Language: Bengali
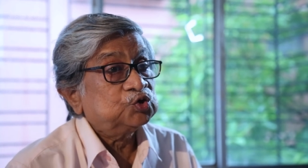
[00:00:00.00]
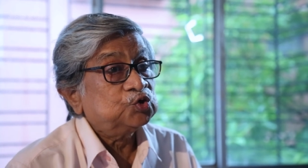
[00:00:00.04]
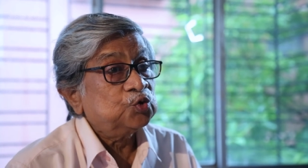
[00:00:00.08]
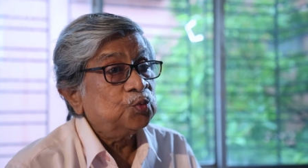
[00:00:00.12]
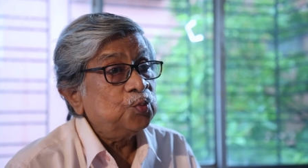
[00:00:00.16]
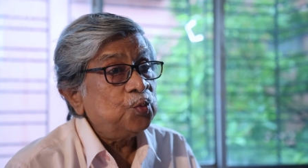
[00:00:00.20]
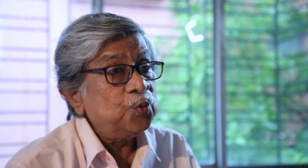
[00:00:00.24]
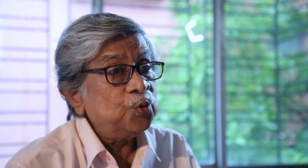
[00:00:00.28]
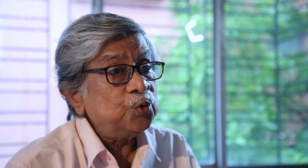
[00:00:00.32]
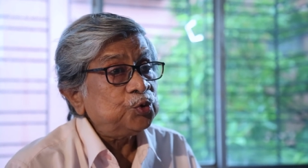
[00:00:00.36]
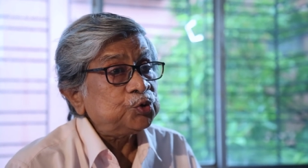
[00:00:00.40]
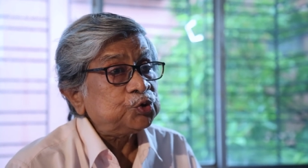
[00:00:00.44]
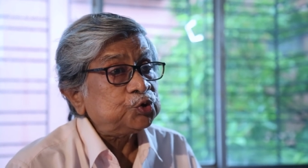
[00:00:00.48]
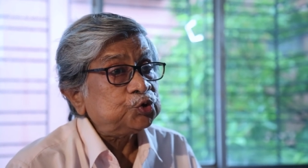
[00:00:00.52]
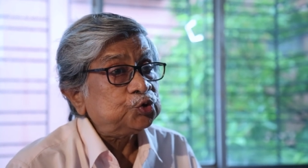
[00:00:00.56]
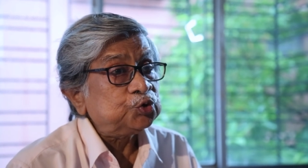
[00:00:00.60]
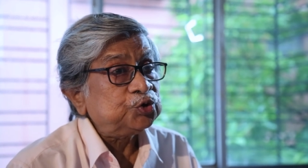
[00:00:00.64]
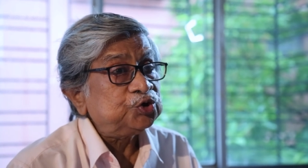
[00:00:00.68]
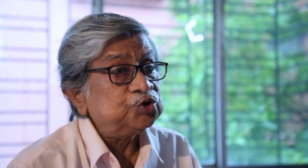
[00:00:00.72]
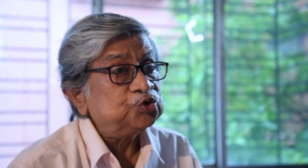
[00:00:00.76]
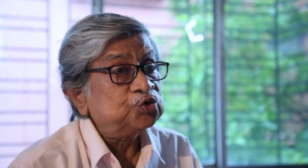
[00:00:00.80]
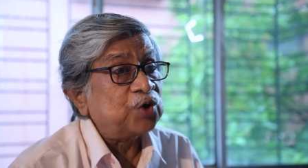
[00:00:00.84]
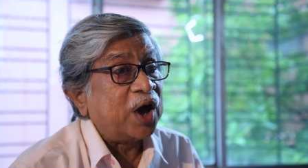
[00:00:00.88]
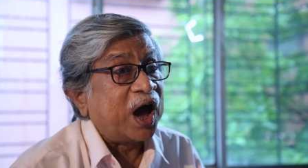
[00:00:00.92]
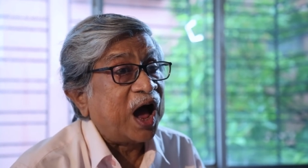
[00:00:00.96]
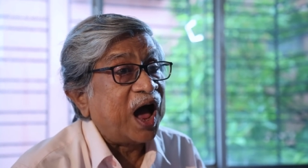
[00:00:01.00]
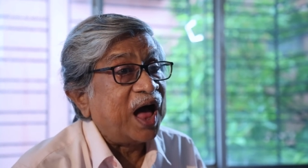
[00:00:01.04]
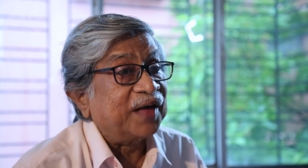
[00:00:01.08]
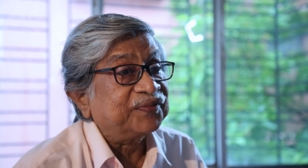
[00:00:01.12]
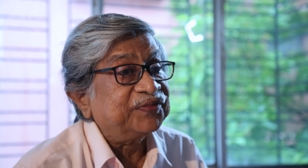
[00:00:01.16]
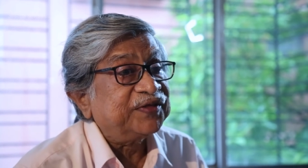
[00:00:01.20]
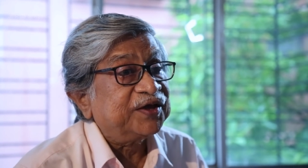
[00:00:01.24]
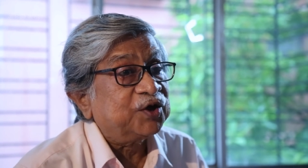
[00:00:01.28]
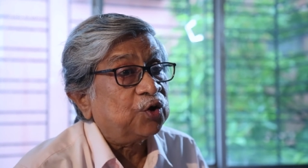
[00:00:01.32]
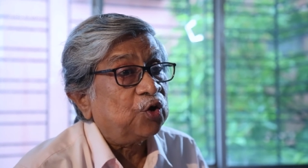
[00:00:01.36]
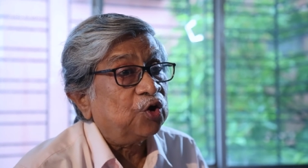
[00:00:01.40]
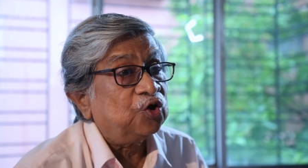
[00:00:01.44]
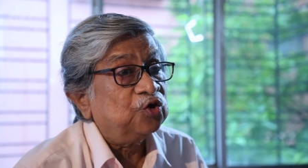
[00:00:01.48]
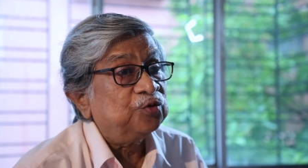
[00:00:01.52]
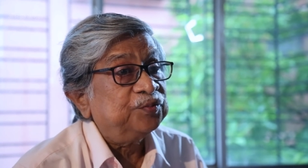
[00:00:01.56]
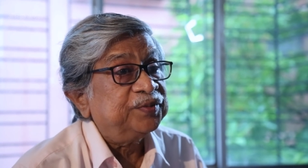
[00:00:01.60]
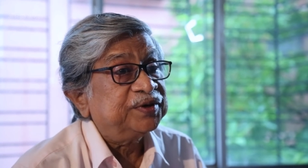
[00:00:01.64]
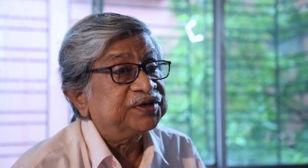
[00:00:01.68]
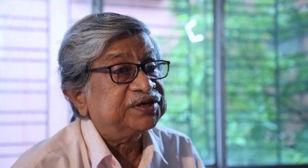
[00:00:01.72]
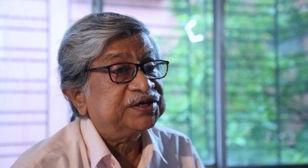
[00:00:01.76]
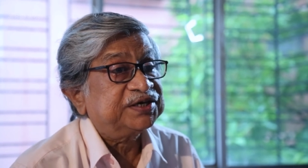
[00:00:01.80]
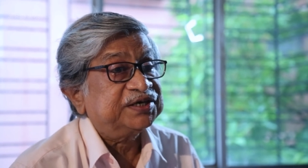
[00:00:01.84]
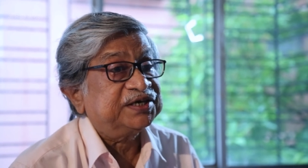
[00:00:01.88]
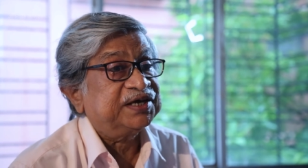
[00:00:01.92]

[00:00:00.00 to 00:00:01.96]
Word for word: সমস্ত কিছু হাতে কলমে